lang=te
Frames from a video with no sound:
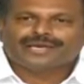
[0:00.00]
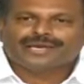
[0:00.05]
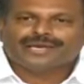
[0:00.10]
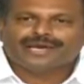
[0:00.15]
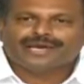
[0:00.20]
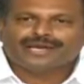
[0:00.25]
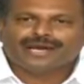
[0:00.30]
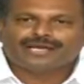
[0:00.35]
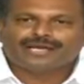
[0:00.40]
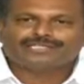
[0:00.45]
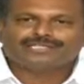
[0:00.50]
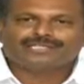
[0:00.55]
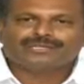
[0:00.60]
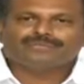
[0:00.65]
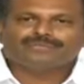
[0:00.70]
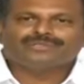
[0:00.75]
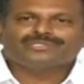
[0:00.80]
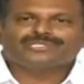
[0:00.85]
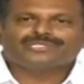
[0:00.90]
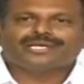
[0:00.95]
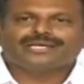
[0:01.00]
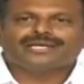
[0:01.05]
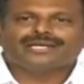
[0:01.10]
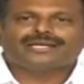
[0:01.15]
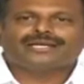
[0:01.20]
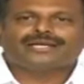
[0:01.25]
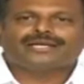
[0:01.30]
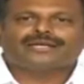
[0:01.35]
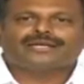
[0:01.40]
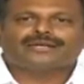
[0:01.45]
ఏ రాష్ట్రము
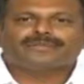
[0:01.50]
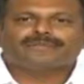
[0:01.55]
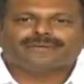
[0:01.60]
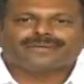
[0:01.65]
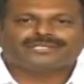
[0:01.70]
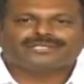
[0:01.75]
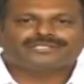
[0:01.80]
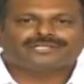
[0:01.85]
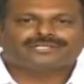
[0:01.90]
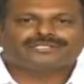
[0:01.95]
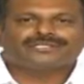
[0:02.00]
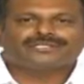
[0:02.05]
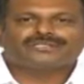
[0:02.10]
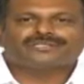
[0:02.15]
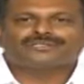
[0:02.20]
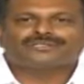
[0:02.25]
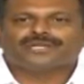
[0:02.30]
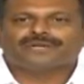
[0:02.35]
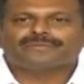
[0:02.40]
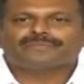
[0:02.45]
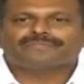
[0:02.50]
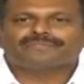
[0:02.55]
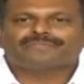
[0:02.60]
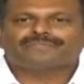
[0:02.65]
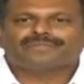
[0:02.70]
నేను పరీక్షలు చేస్తున్నాం